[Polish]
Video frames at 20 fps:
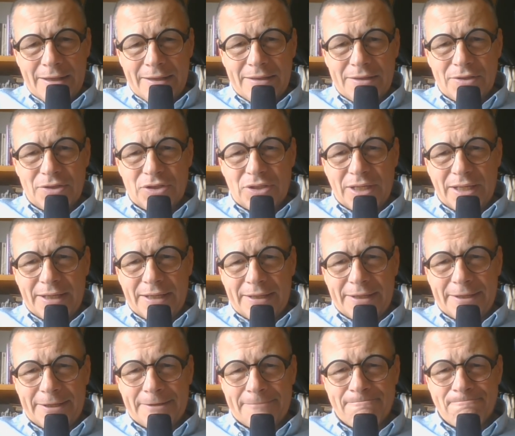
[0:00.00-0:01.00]

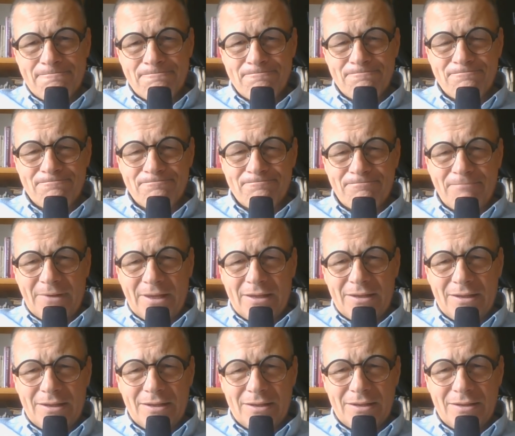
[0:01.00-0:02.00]
że mm,
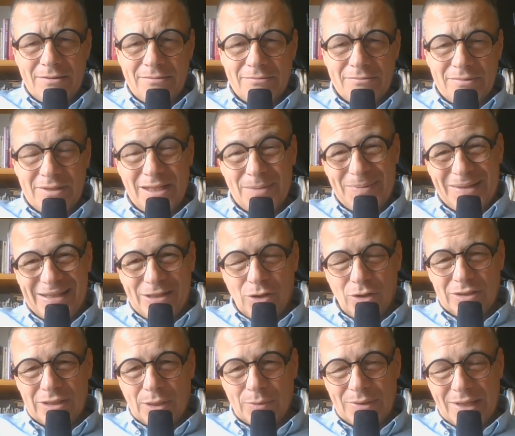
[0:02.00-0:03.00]
tymi
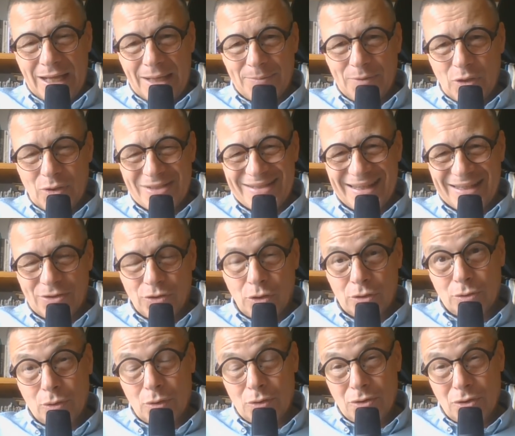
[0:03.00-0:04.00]
lockdownami ostatnio,
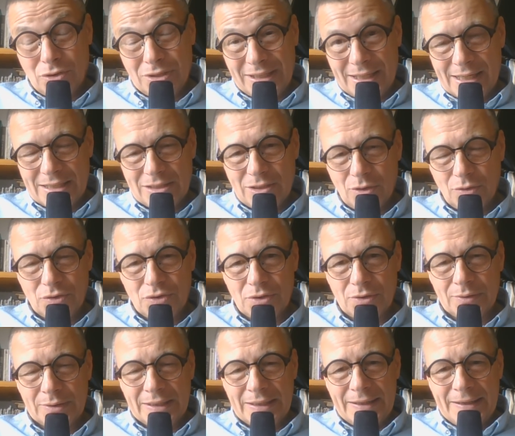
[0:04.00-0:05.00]
które co się teraz
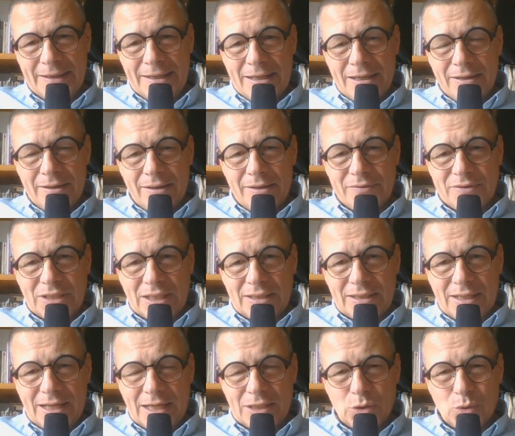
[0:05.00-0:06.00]
kończą w
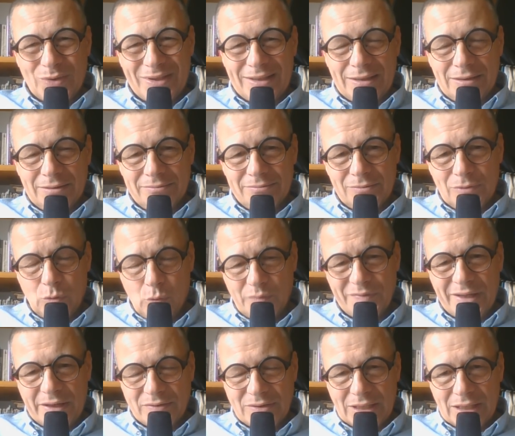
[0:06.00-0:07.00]
Szanghaju i
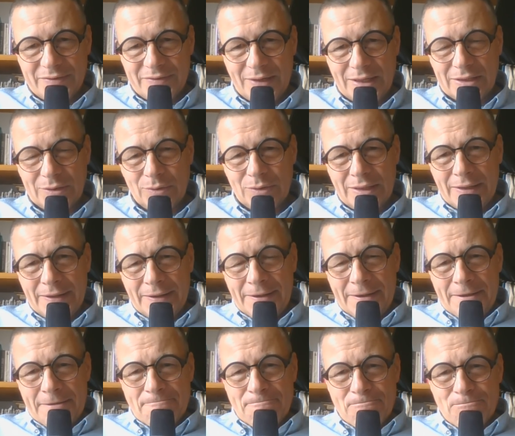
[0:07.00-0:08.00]
głównie w Szanghaju,
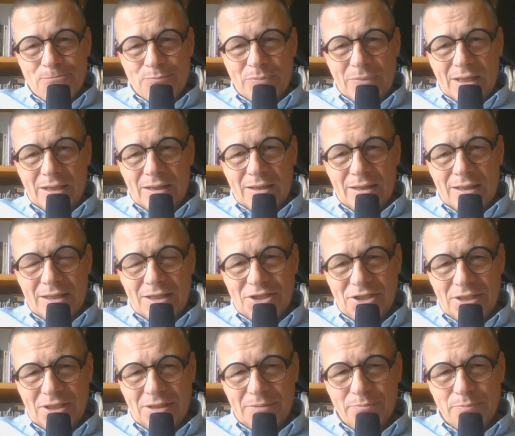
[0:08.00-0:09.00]

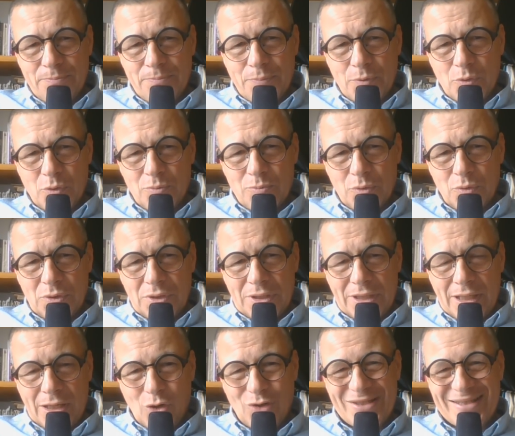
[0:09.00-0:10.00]
Xi
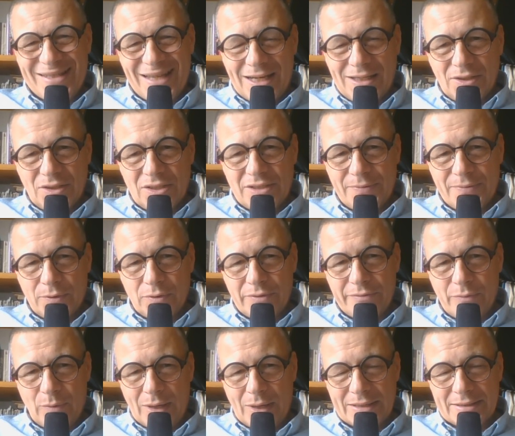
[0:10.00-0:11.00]
próbuje ocalić
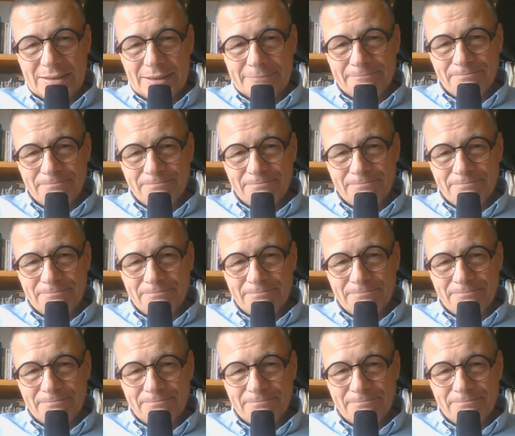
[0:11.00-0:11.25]
swoją władzę.